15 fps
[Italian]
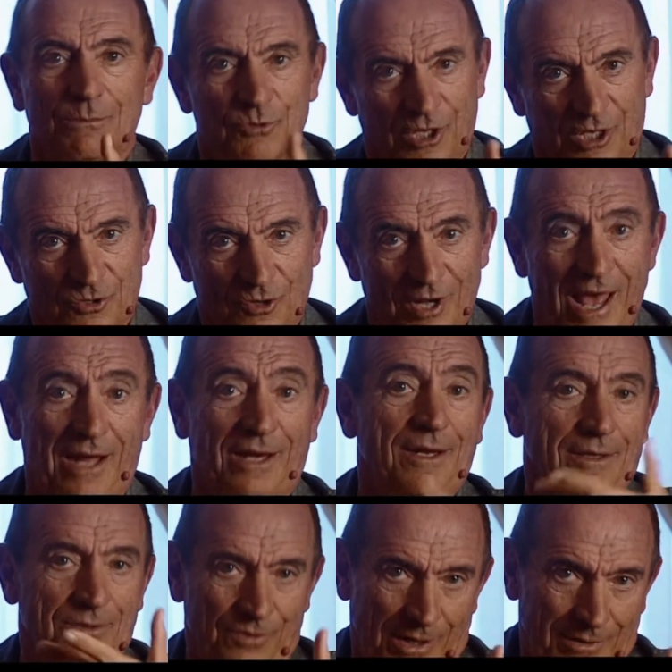la musica solare,
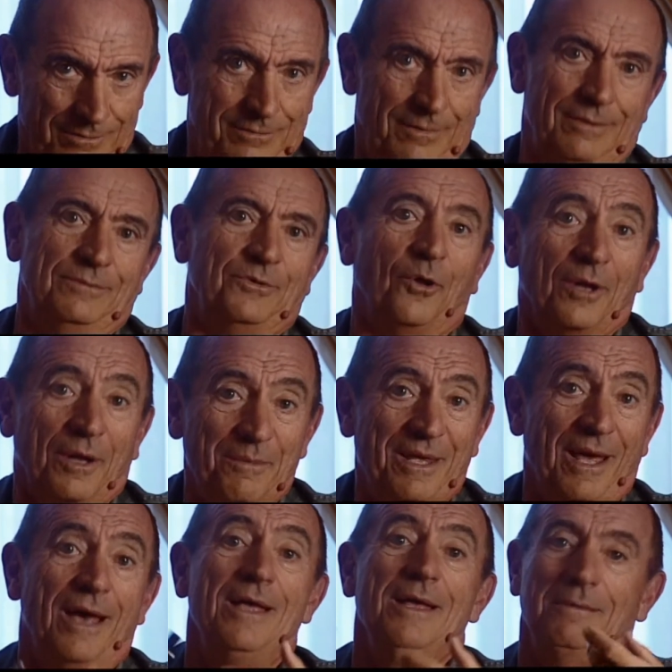cioè non la
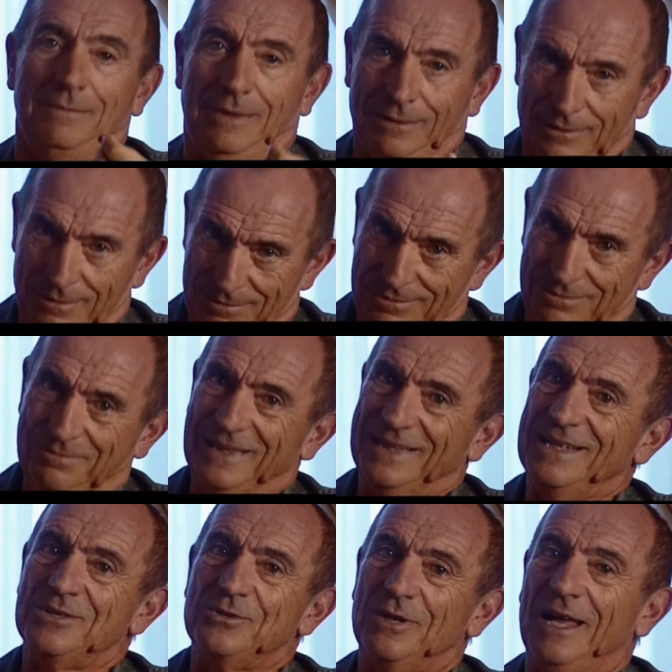mia, no, no,
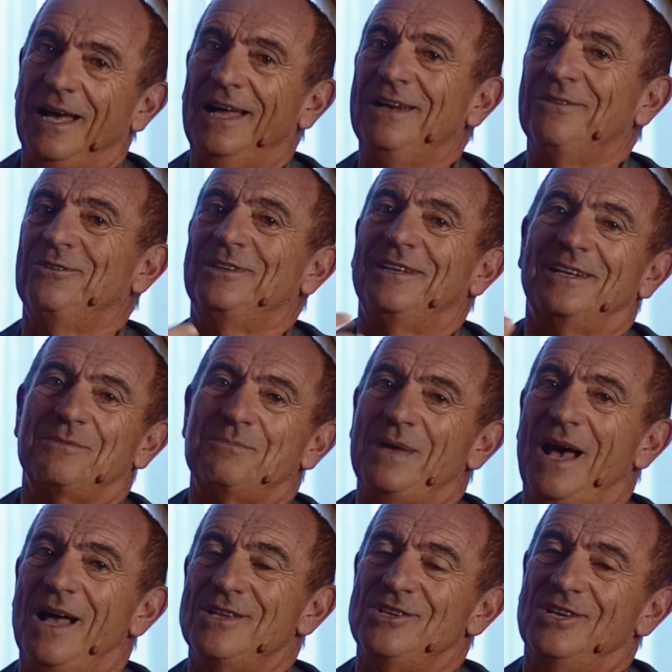perché solare vuol dire
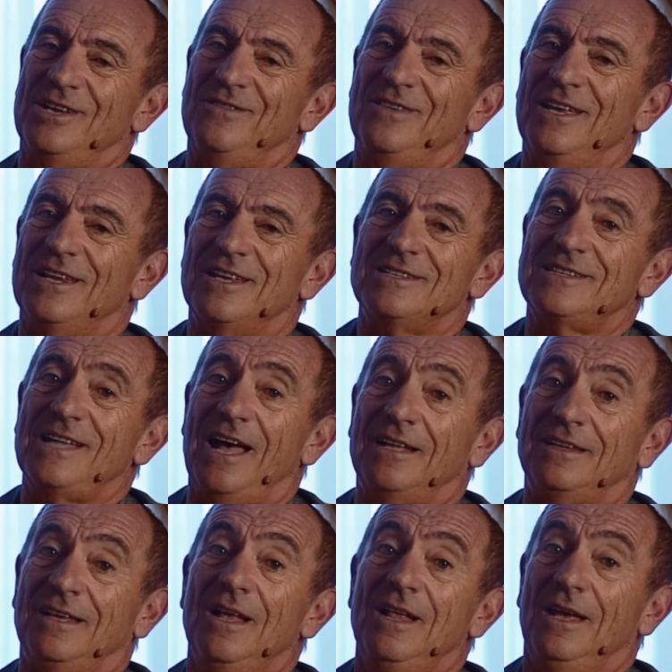spiaggia, riviere,
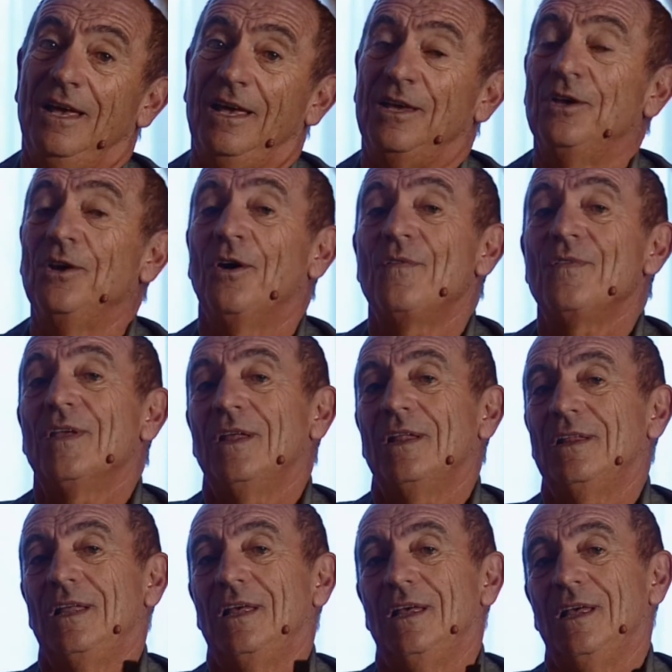estate. E io
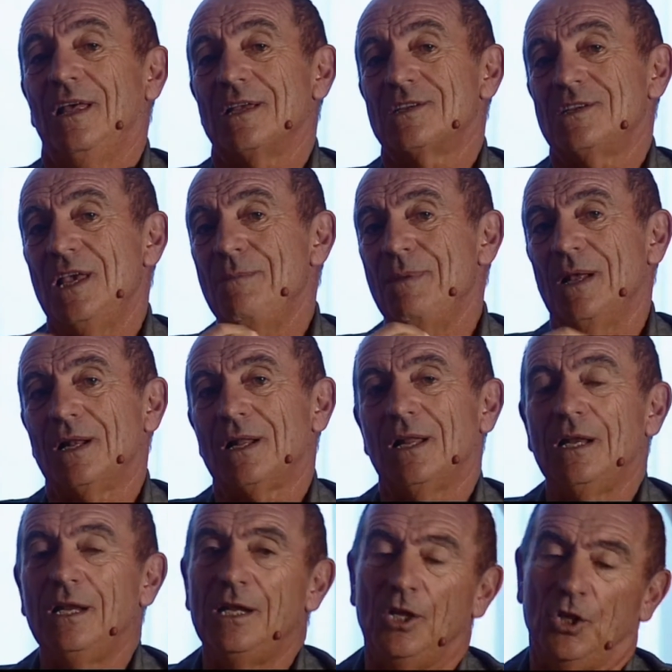eh, assieme al
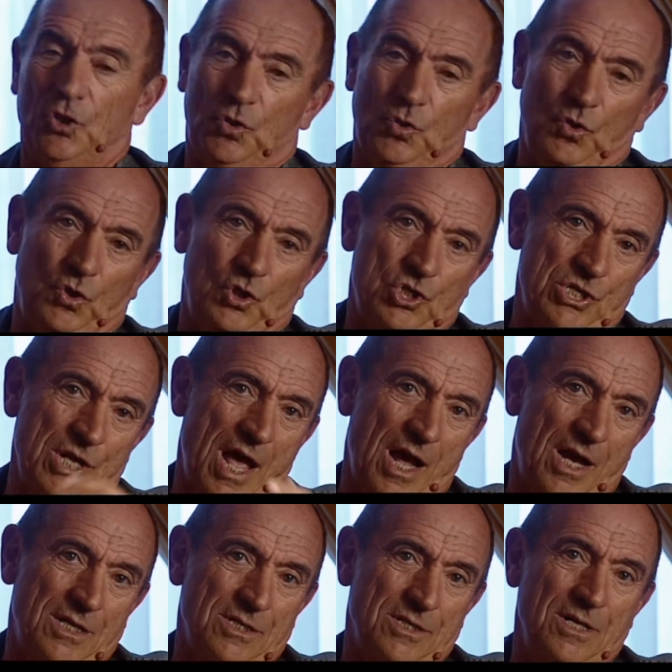clarinetto,
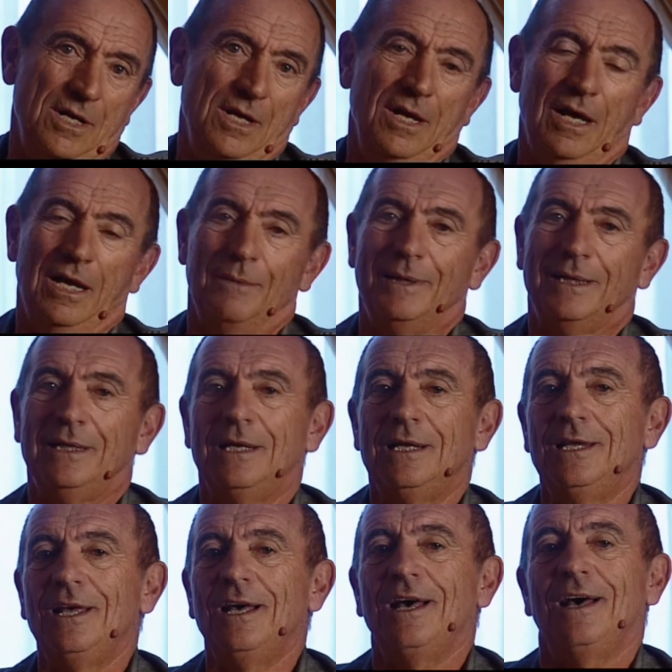sax, alla
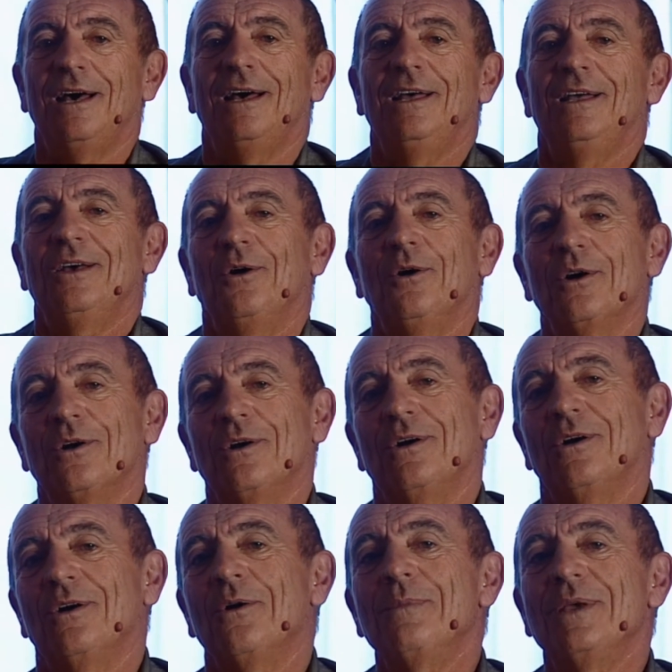batteria ho,
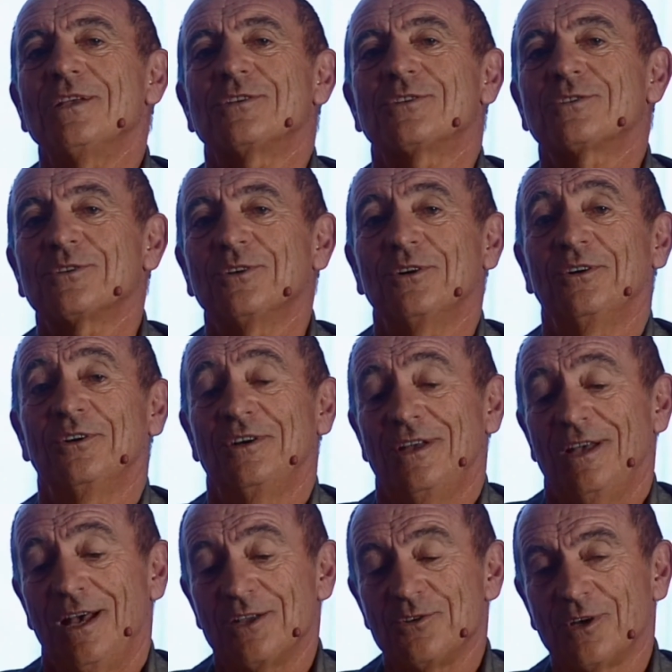ho, messo
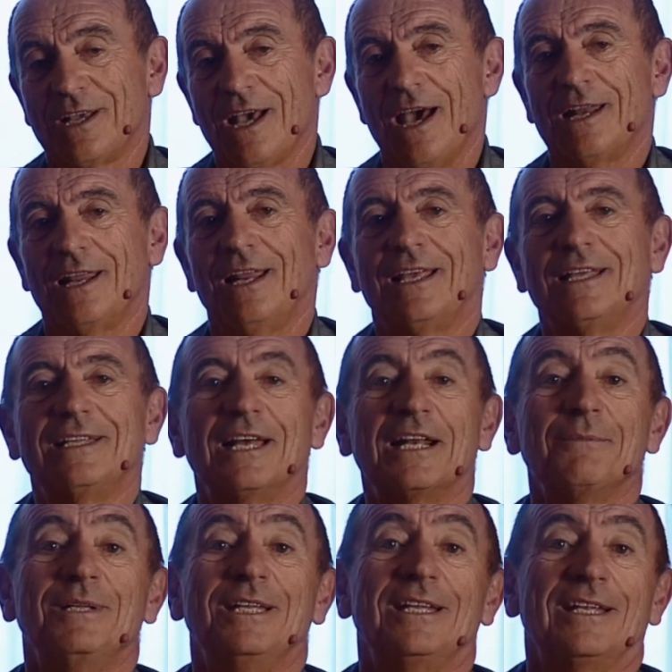a giocare le
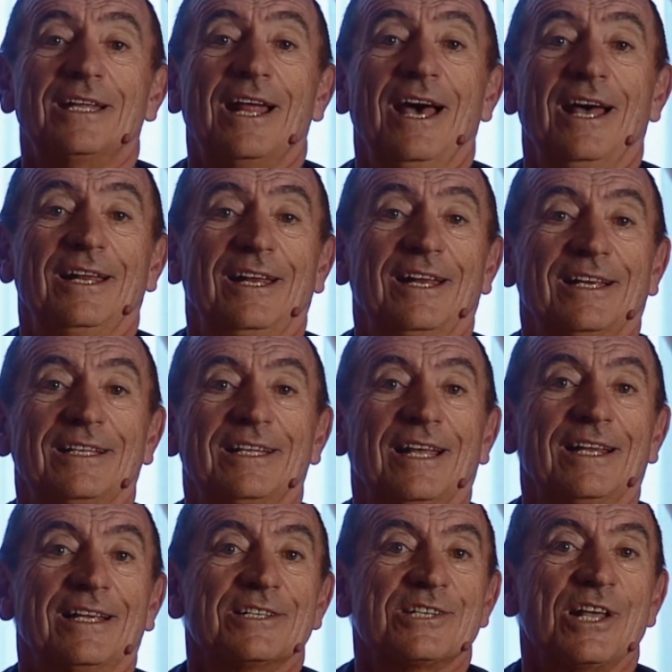chitarre mediterranee, le
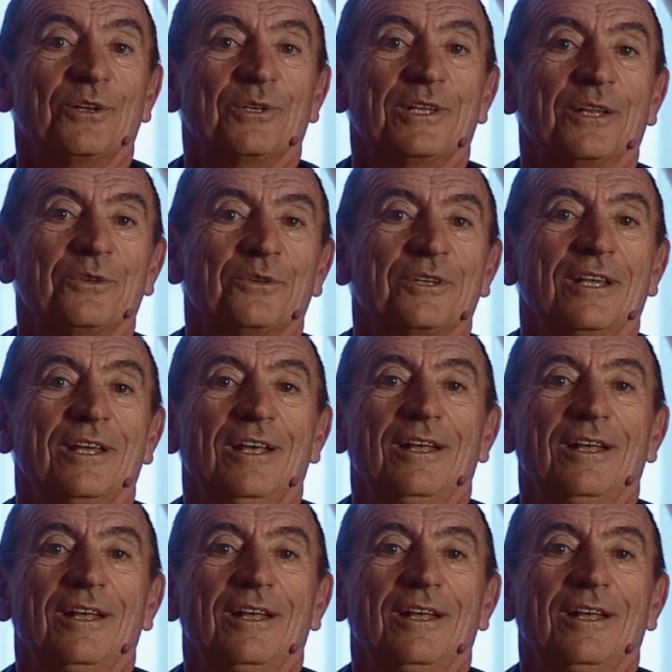chitarre che sanno tanto di,